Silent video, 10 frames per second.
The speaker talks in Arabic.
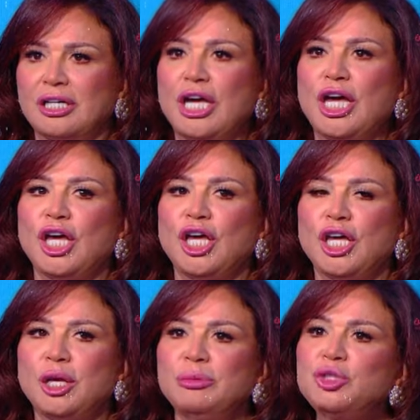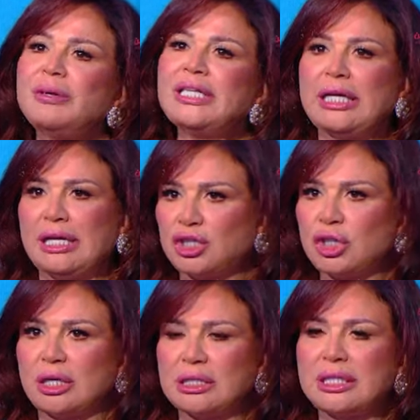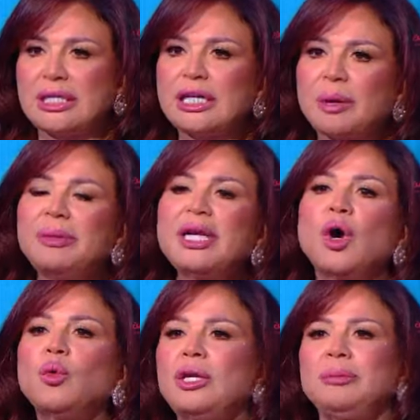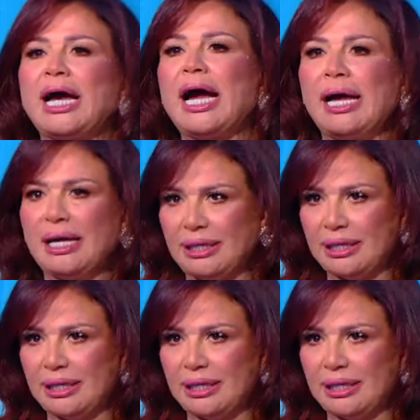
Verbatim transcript: وحاسة بيهم كلهم ودي حريتهم الشخصية